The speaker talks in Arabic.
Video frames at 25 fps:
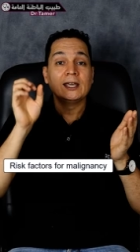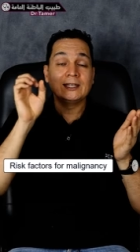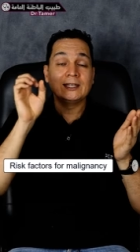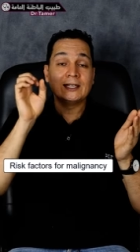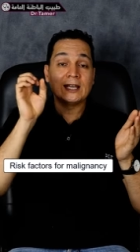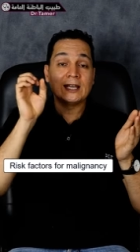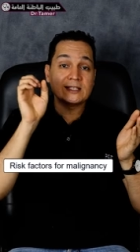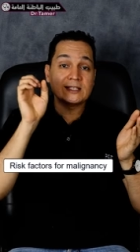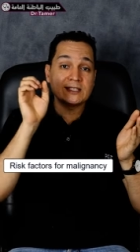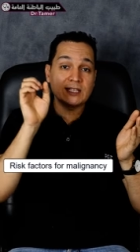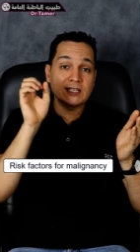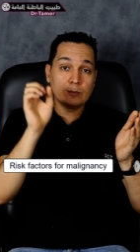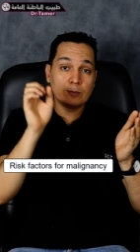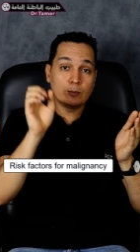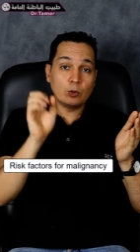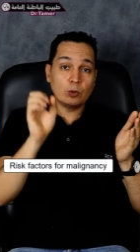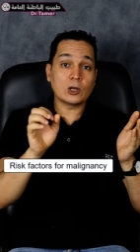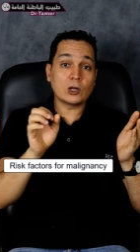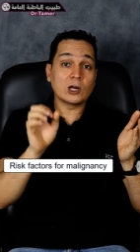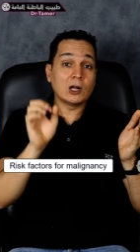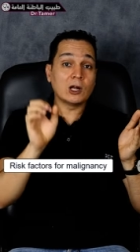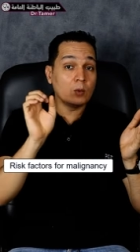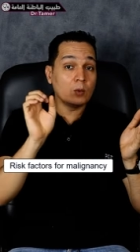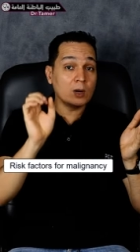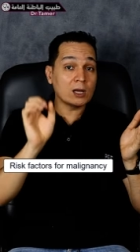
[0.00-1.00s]
ان هذه
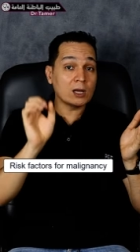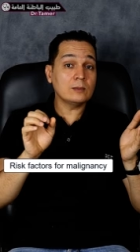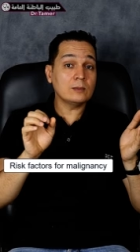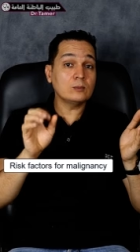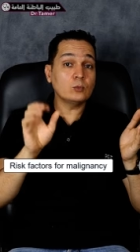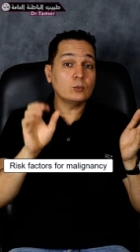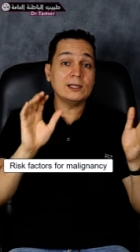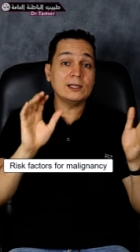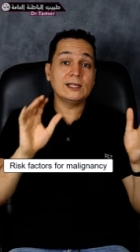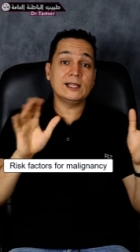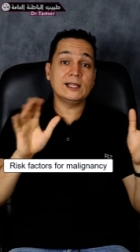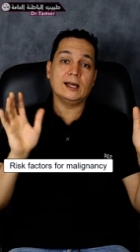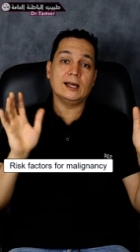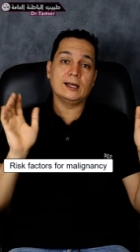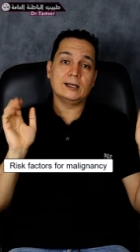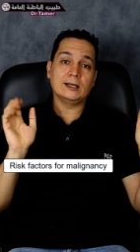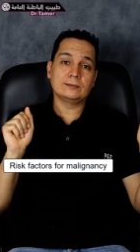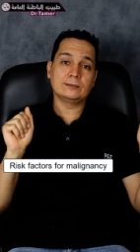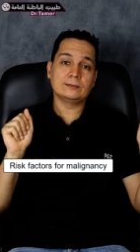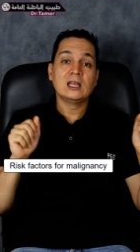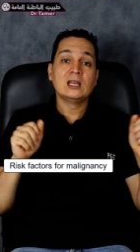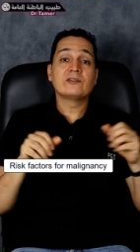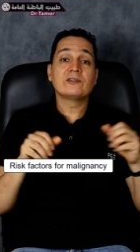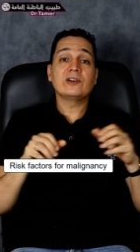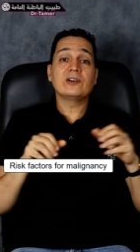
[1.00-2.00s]
البؤره ورم ولا لا
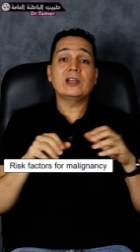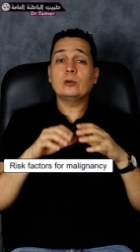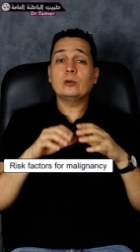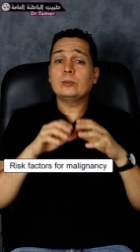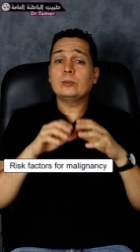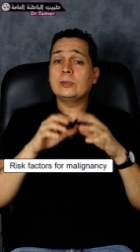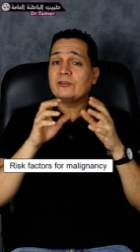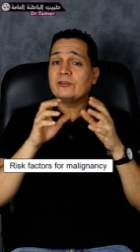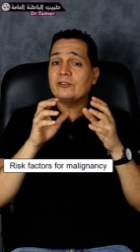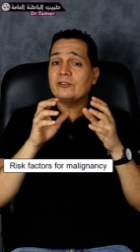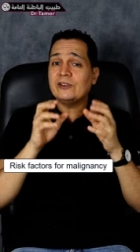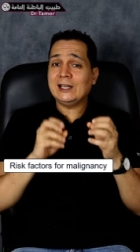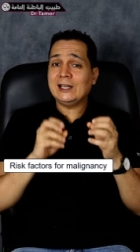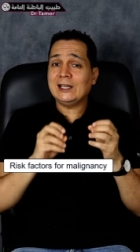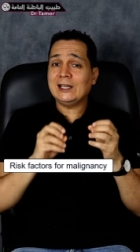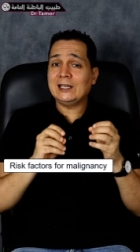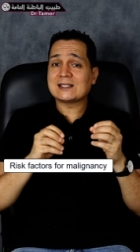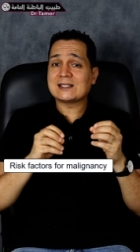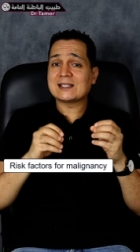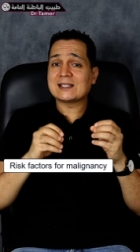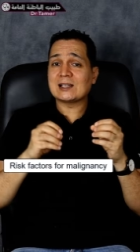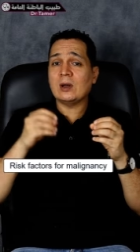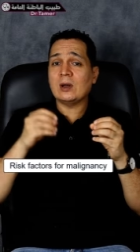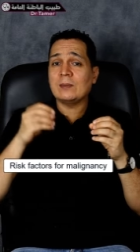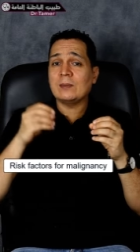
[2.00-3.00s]
فلو
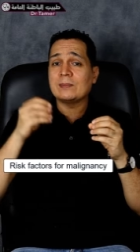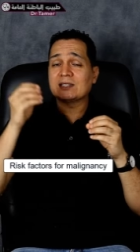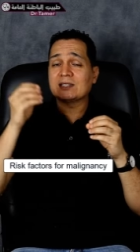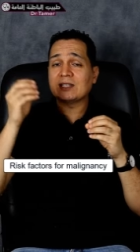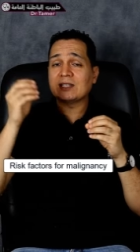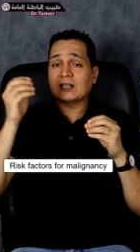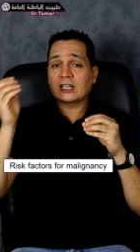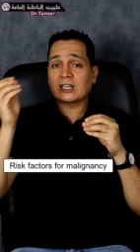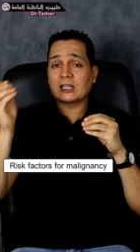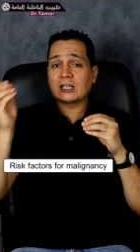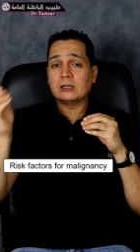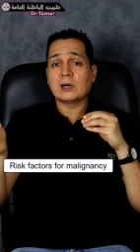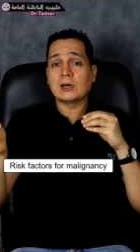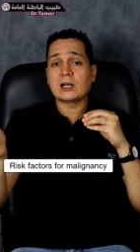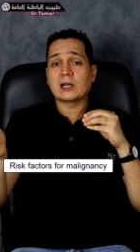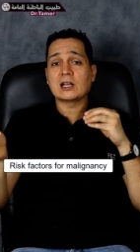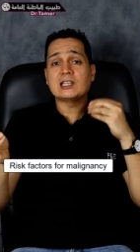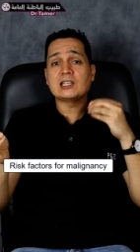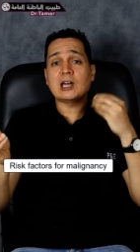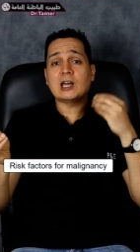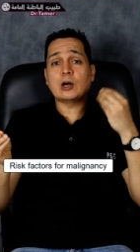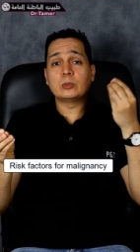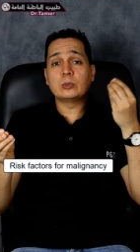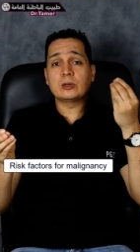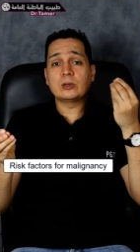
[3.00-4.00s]
بالفعل سواء بالتاريخ
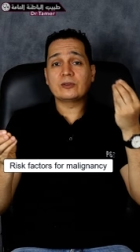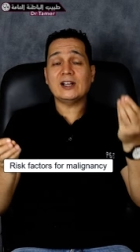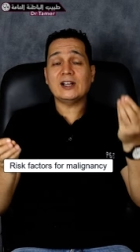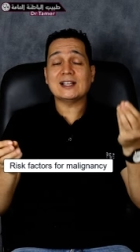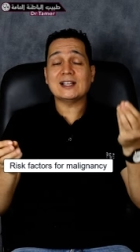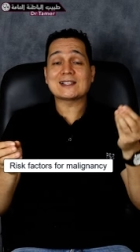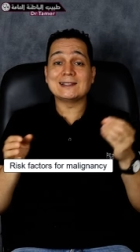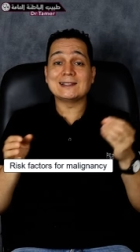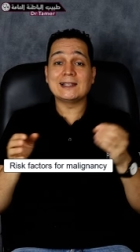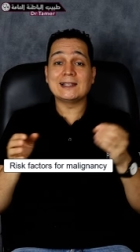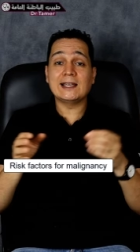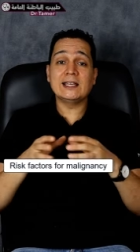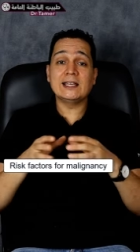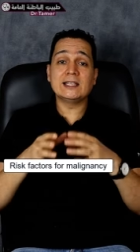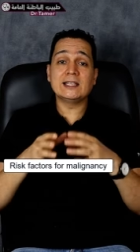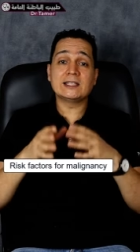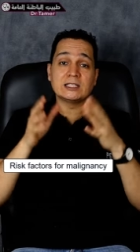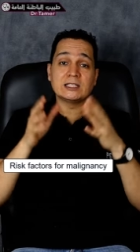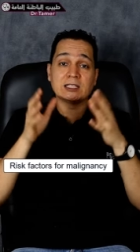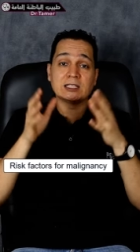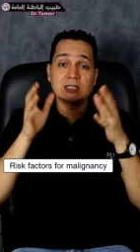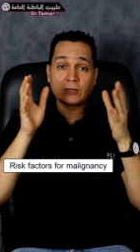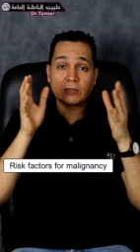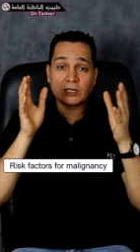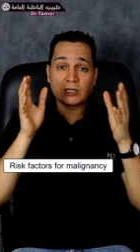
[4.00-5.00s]
المرضي او بالفحص
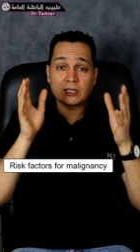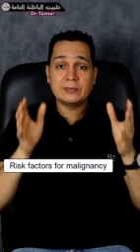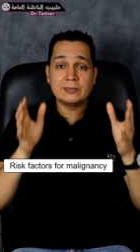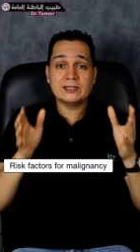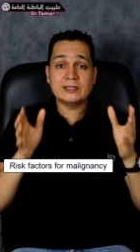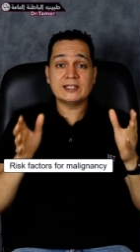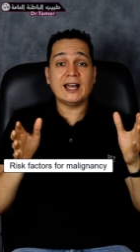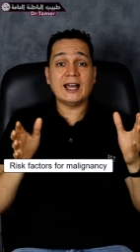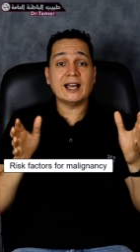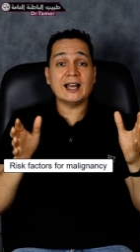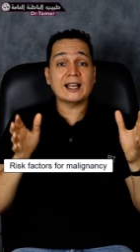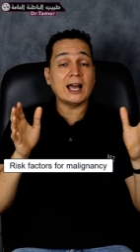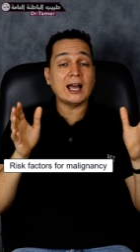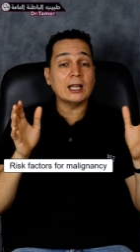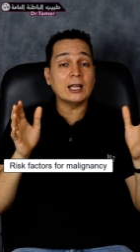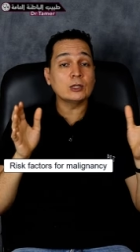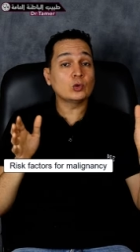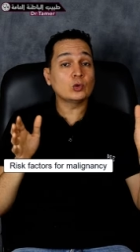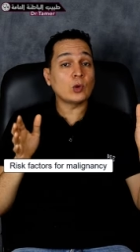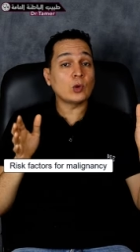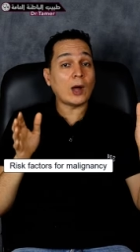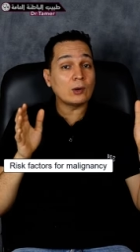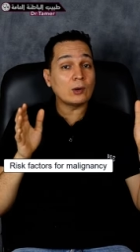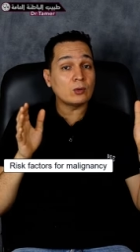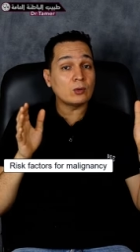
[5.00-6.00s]
لقيت ان المريض بتاعك
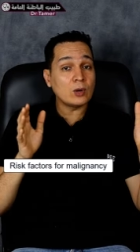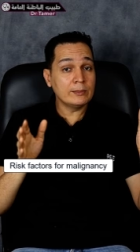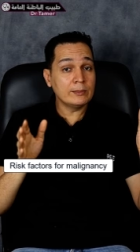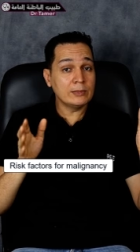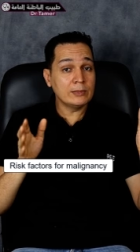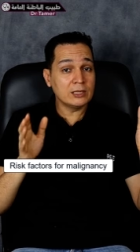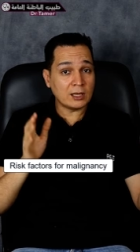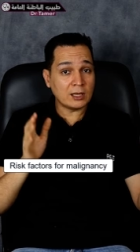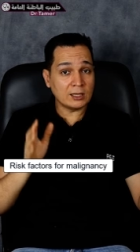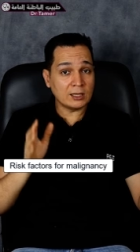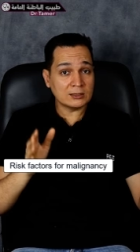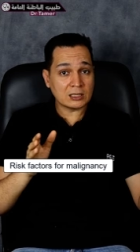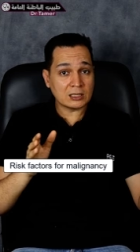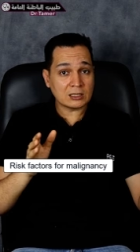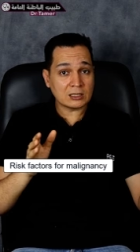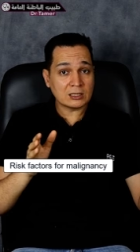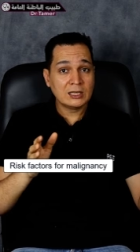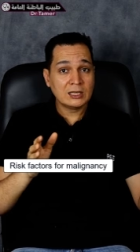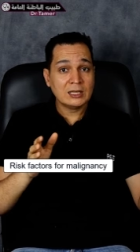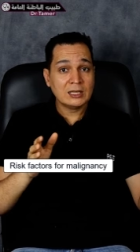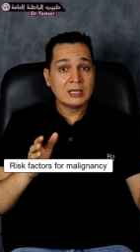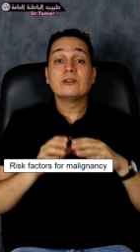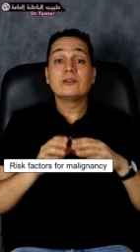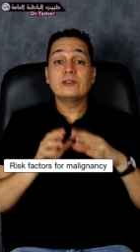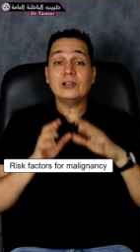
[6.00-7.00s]
عنده عوامل خطر
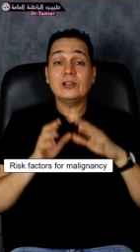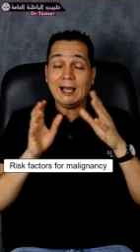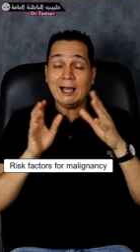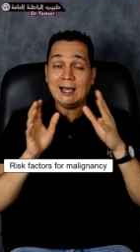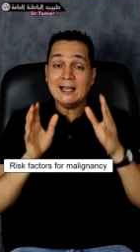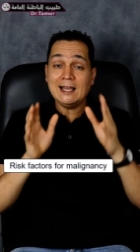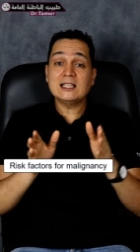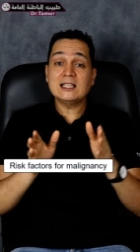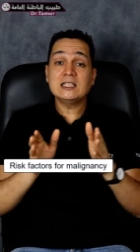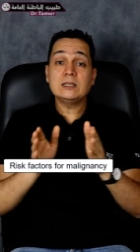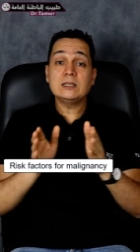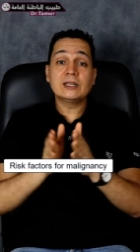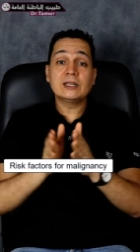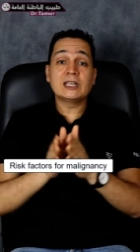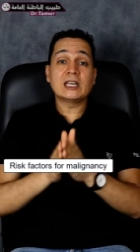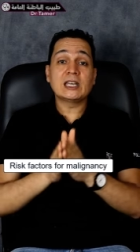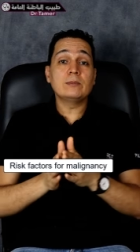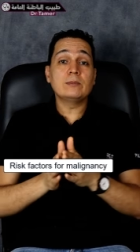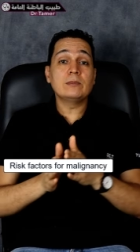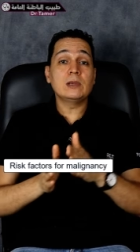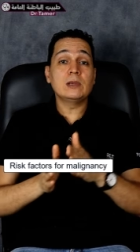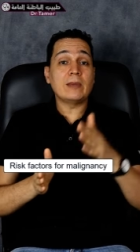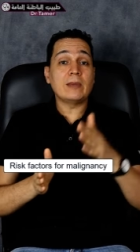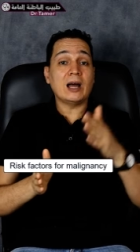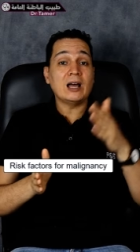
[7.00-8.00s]
في الحالة دي
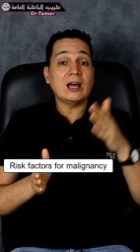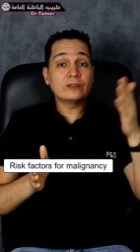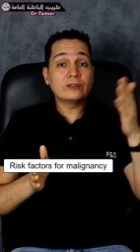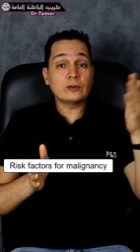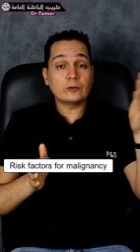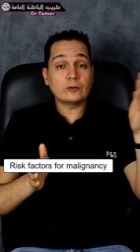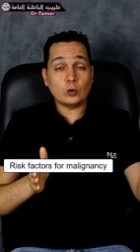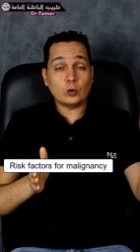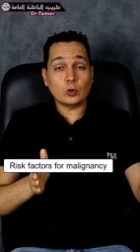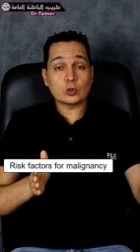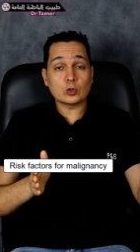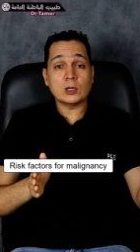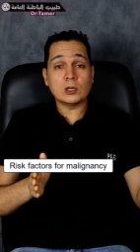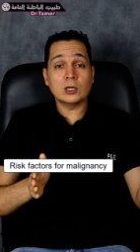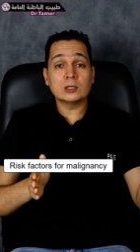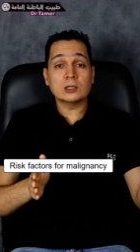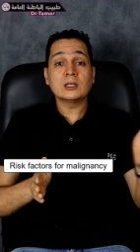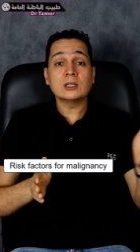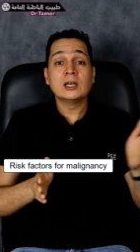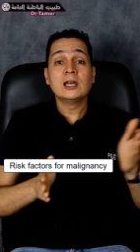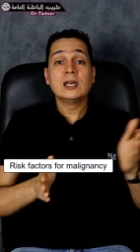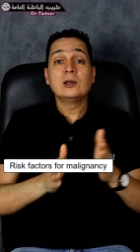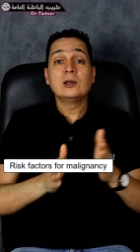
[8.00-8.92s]
بنكمل معاه في الفحوصات